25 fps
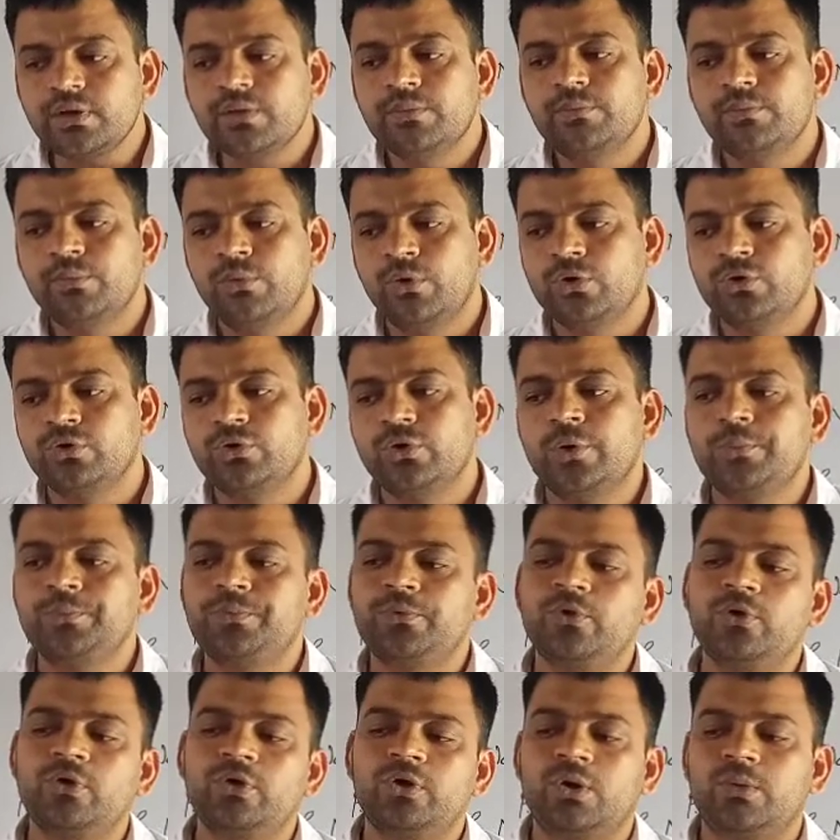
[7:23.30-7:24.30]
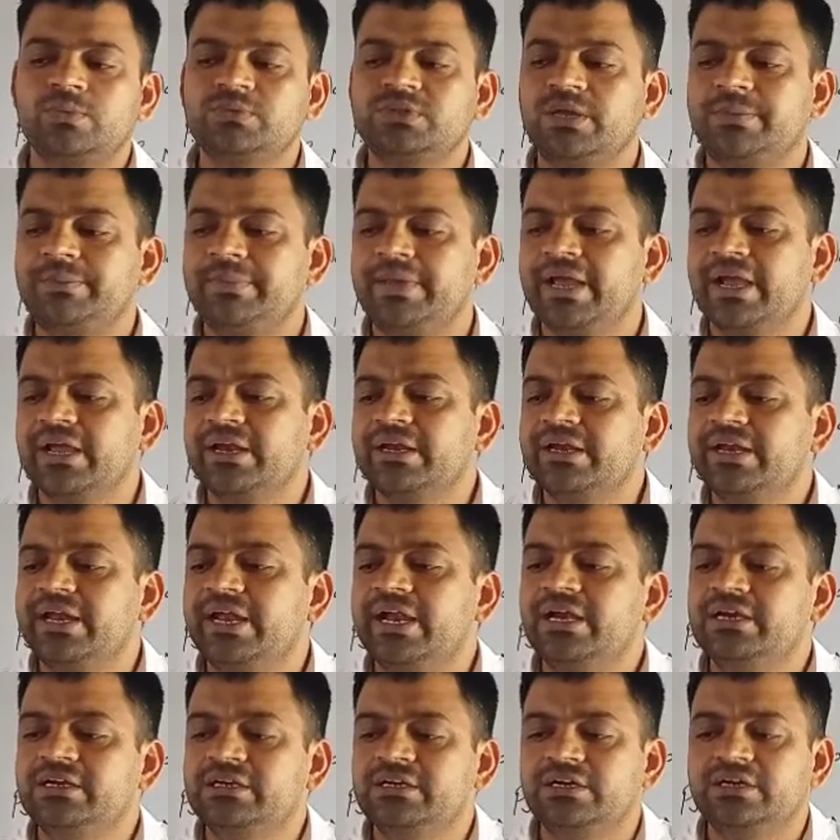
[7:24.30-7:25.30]
मोनोपोल ऑफ द
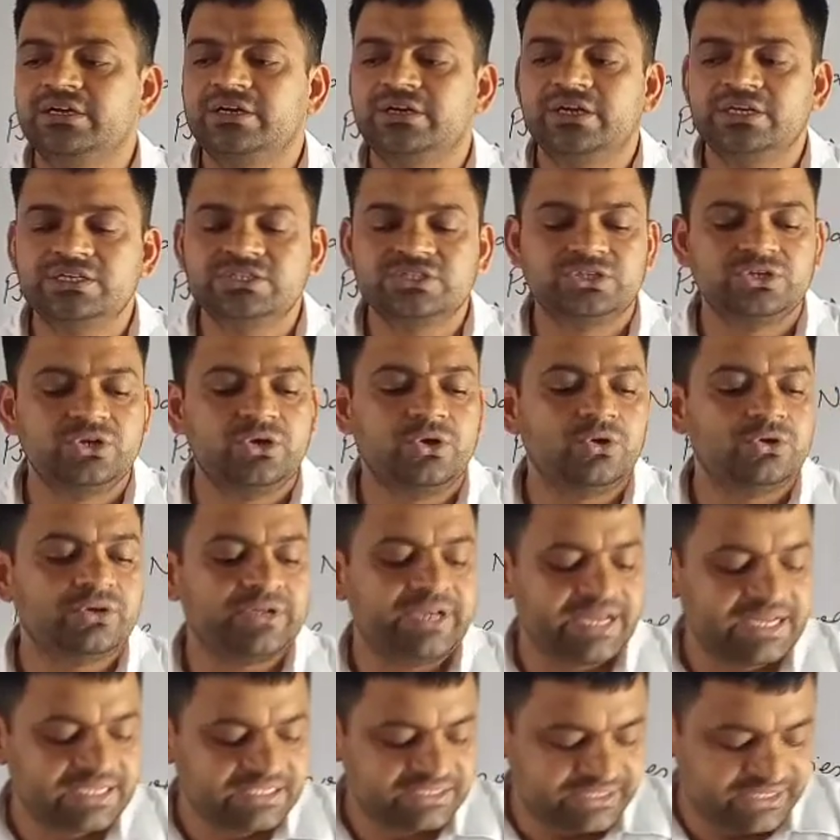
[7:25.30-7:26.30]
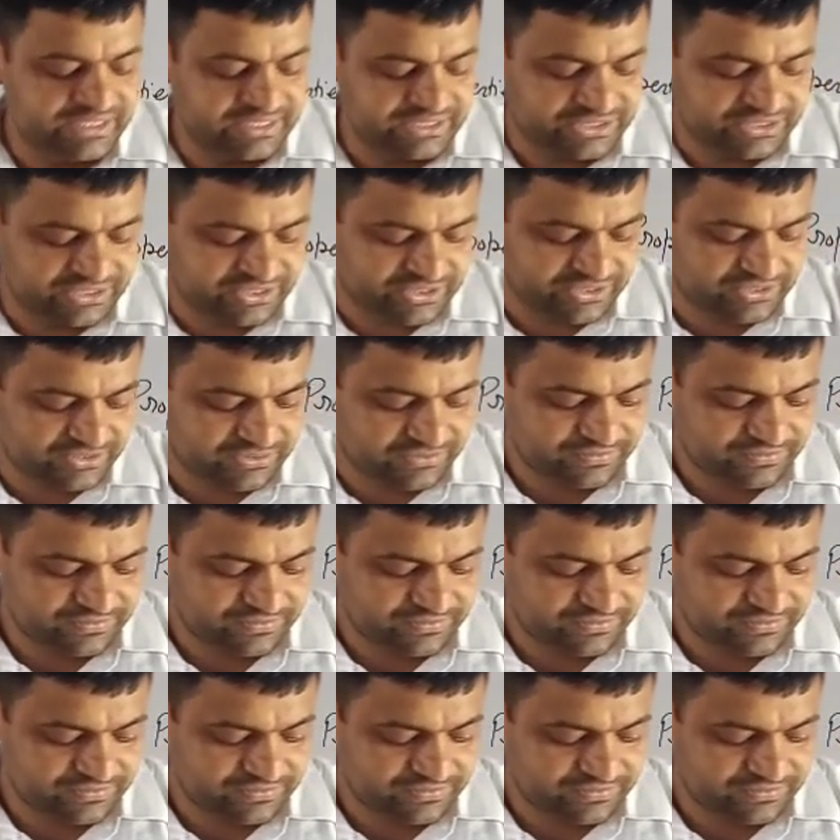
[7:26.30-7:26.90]
मैग्नेट डज नॉट एग्जिस्ट